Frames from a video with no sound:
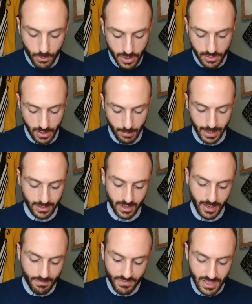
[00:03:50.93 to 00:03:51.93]
Quindi
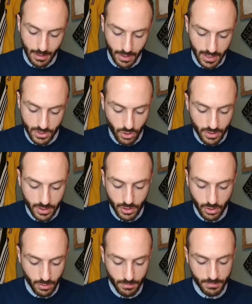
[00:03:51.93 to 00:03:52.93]
veramente siamo alle solite,
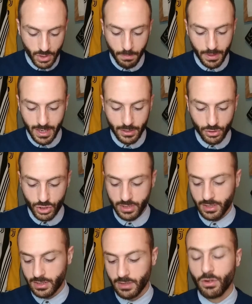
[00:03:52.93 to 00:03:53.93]
io ne ho parlato già
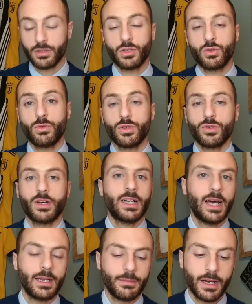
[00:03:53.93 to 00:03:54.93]
tante volte su questo
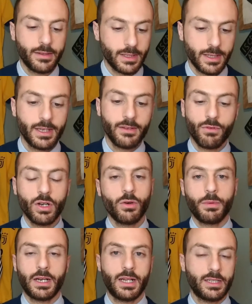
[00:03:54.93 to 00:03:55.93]
canale, ma
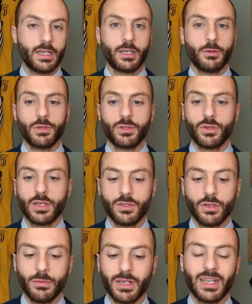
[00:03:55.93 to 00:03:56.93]
volevo parlarne anche in questa
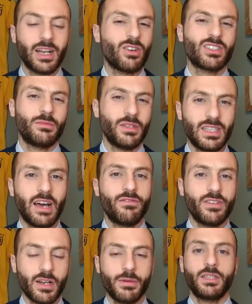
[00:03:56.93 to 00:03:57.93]
occasione perché la cosa mi dà
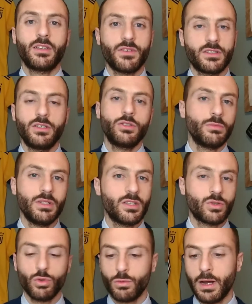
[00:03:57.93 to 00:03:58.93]
veramente fastidio, mi
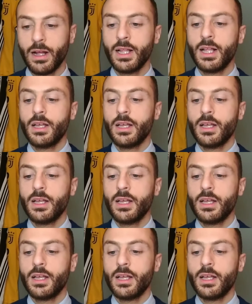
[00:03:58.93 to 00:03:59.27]
disturba.